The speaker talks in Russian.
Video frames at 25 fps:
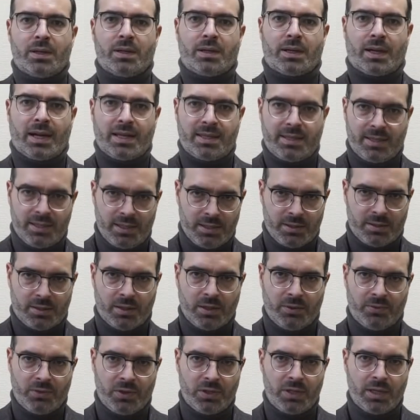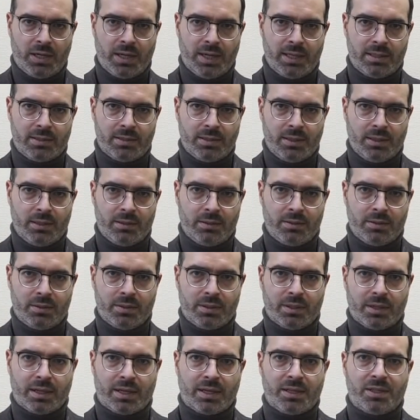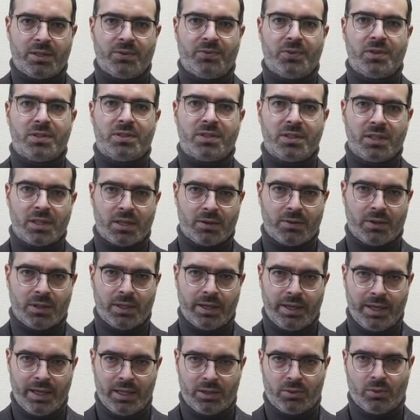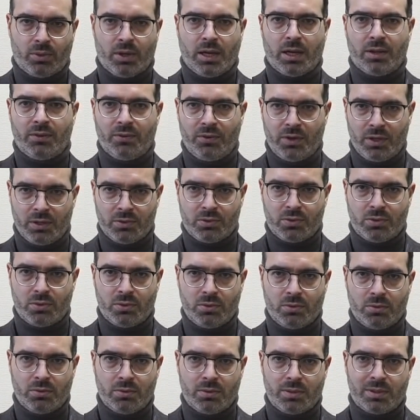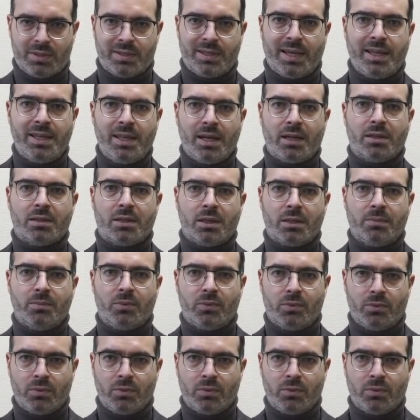Российская Федерация – ратифицировала эту конвенцию за некоторым